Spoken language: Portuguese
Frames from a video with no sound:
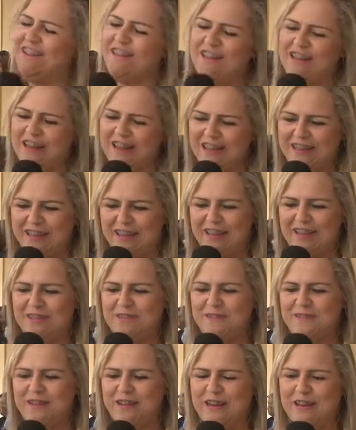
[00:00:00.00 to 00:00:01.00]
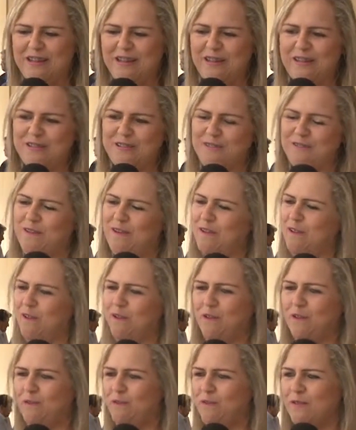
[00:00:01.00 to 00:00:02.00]
Eu agradeço, eu agradeço. Eu
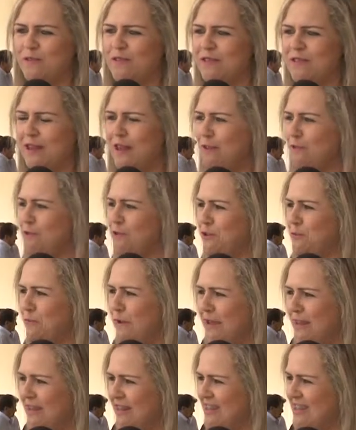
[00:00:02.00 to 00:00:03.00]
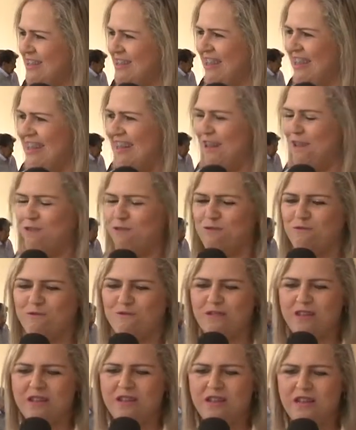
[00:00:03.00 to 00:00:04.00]
adoro o estado de Minas, né?
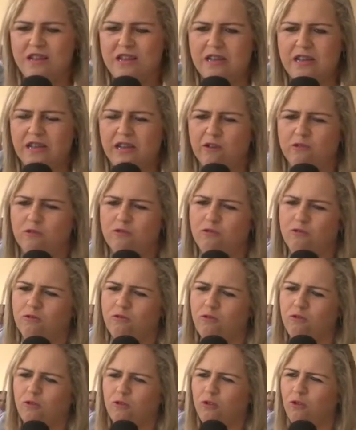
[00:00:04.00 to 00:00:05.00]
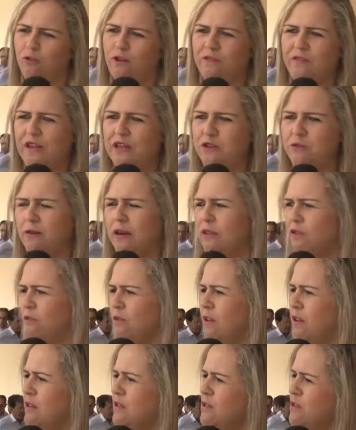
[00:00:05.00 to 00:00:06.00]
Eu eu estou há
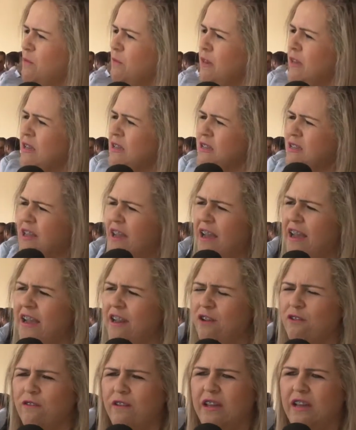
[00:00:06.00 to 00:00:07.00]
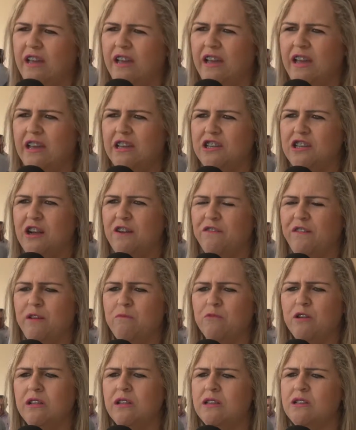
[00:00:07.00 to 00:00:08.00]
24 anos no Ministério e já vim
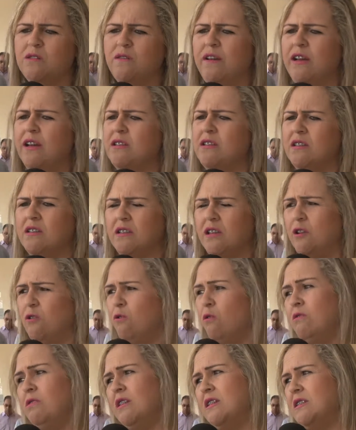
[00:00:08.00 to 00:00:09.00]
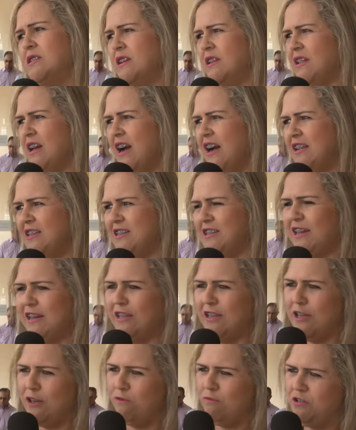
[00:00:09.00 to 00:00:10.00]
muitas vezes em outras cidades,
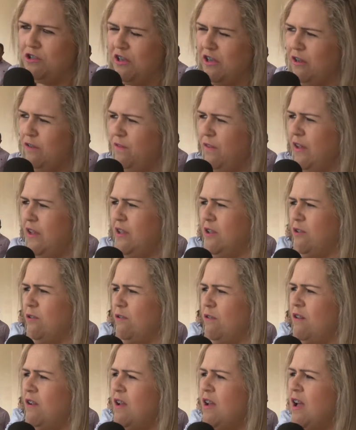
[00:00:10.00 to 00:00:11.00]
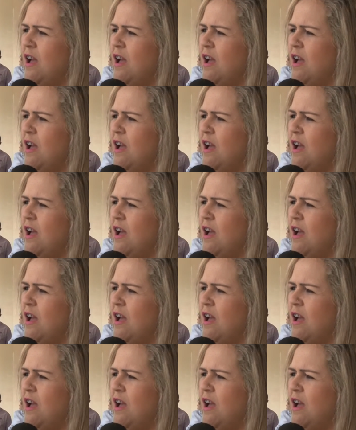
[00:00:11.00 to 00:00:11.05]
ainda não tinha vindo